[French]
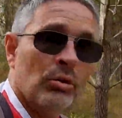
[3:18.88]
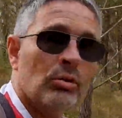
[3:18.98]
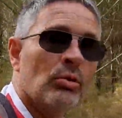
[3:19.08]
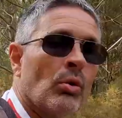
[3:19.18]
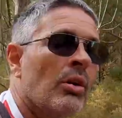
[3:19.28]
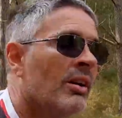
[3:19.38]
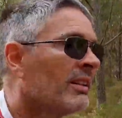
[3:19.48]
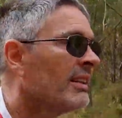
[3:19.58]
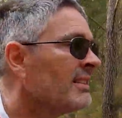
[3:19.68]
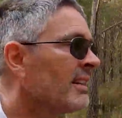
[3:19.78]
de l'eau
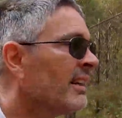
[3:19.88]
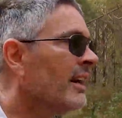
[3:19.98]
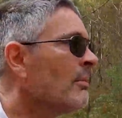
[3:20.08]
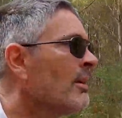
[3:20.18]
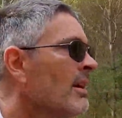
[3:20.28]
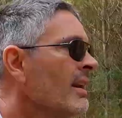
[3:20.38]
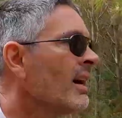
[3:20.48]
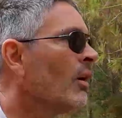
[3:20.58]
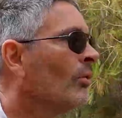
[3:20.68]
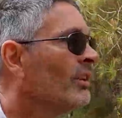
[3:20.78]
très agréable. Et
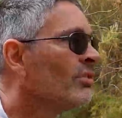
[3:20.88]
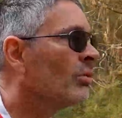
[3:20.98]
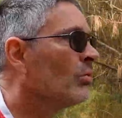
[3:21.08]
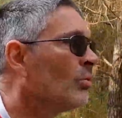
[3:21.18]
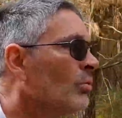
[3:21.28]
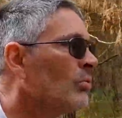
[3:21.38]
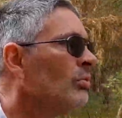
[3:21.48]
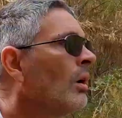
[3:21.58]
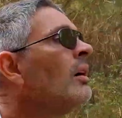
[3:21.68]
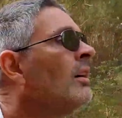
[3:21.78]
là, on est sur le
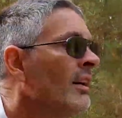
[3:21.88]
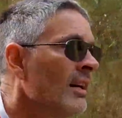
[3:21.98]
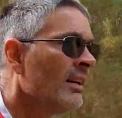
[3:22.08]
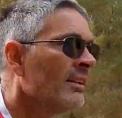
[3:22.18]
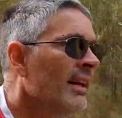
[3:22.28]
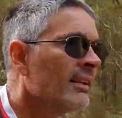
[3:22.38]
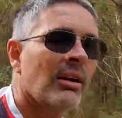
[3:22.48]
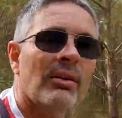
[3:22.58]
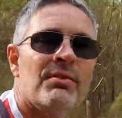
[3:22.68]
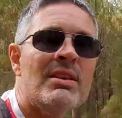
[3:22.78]
retour. Nat
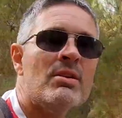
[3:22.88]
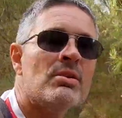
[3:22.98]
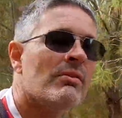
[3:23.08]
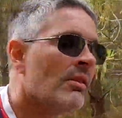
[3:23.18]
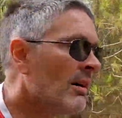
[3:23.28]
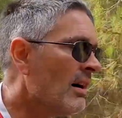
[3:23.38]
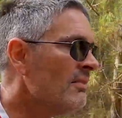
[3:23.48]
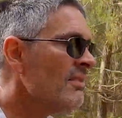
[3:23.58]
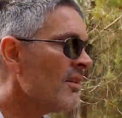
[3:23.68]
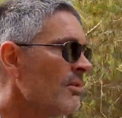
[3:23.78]
file devant à vive